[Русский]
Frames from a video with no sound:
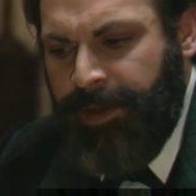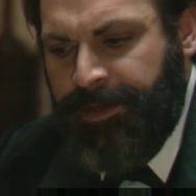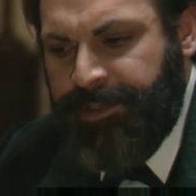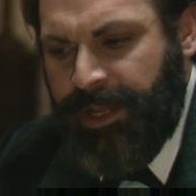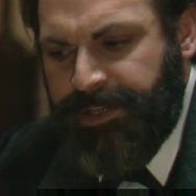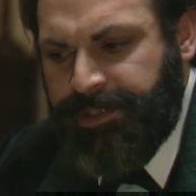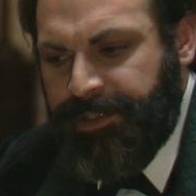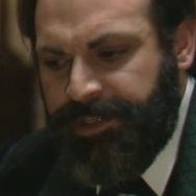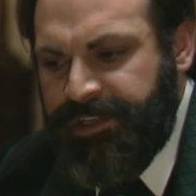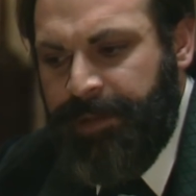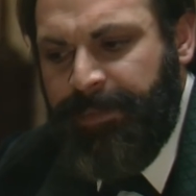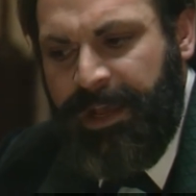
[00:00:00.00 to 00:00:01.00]
Или вы
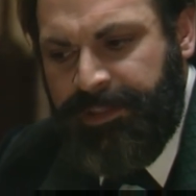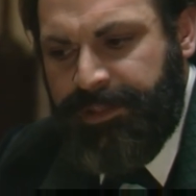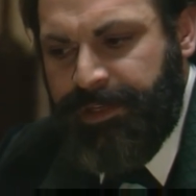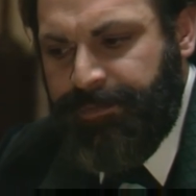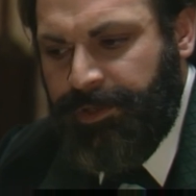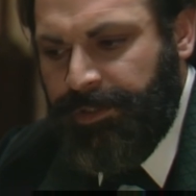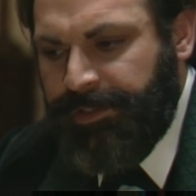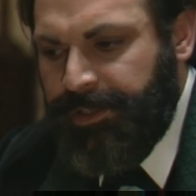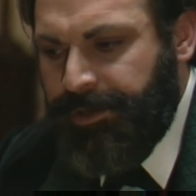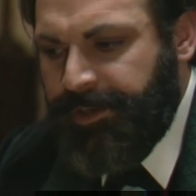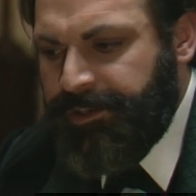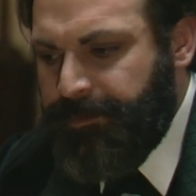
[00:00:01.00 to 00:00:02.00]
привлекли наше внимание к
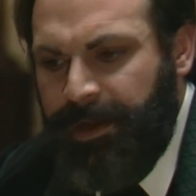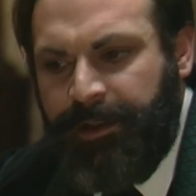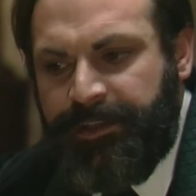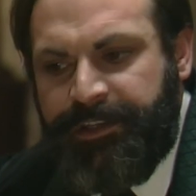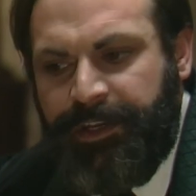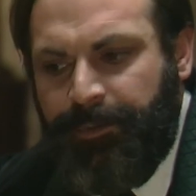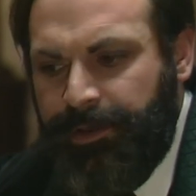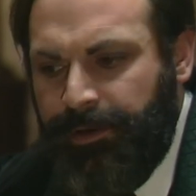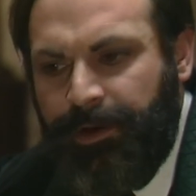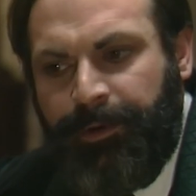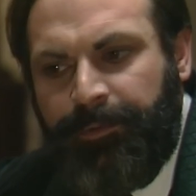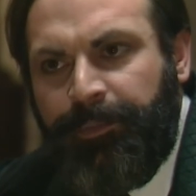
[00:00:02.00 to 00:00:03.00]
сложностям с
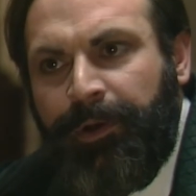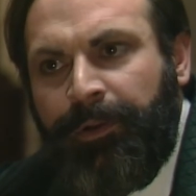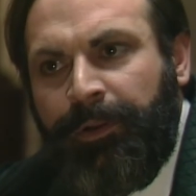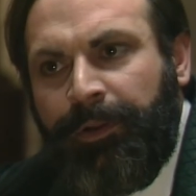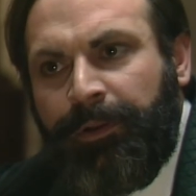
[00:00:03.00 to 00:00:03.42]
вашим полом,